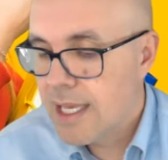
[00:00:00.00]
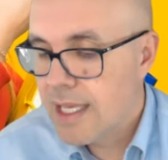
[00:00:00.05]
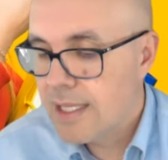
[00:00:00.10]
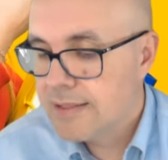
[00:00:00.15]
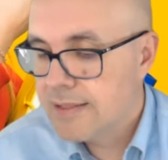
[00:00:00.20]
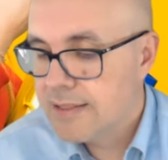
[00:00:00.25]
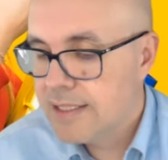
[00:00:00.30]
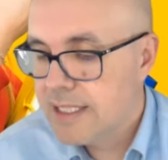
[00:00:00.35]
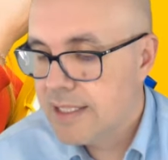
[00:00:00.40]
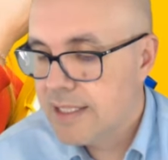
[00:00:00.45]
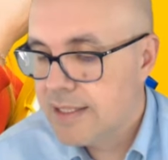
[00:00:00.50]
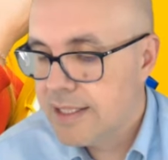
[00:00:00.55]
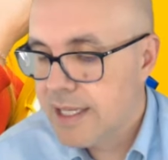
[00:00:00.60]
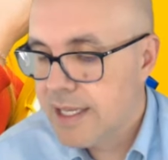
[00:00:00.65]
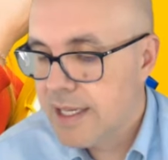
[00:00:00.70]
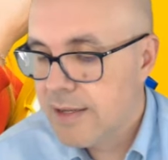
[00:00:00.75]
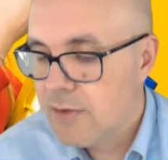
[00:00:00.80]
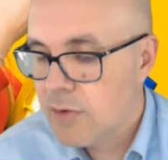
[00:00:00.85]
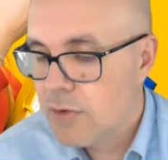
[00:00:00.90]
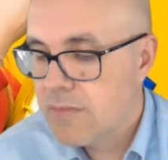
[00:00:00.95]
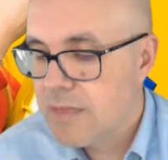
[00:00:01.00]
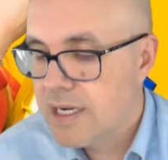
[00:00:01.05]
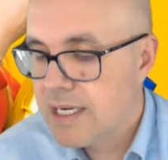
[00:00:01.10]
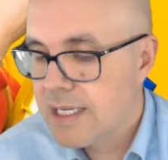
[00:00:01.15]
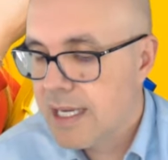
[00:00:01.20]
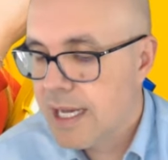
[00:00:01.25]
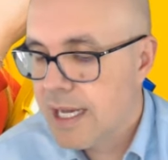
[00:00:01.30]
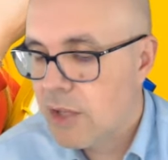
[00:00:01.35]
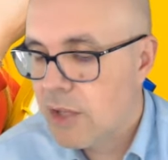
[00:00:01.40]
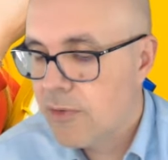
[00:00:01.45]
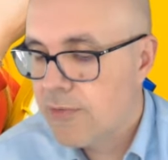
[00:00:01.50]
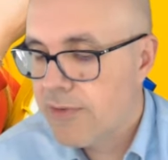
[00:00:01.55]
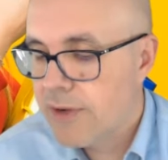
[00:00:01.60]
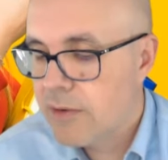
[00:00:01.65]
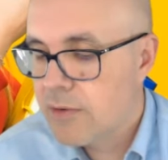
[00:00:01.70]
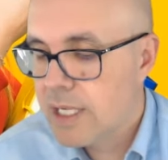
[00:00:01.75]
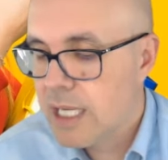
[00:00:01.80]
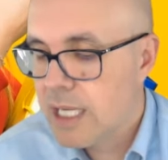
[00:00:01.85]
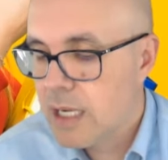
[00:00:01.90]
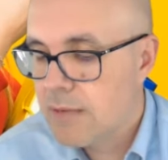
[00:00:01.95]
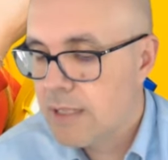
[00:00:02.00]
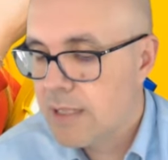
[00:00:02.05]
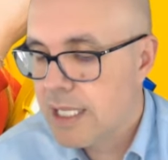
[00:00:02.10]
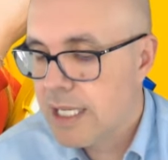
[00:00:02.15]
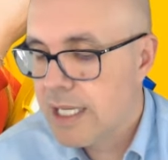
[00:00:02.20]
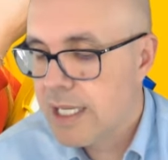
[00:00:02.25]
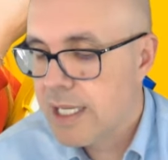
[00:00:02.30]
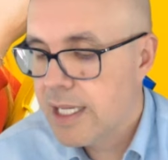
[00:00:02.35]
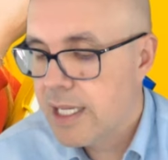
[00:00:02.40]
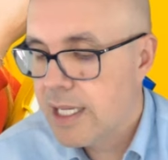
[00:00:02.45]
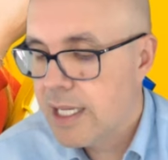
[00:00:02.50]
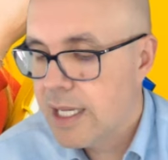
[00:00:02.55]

existe un mercado favorable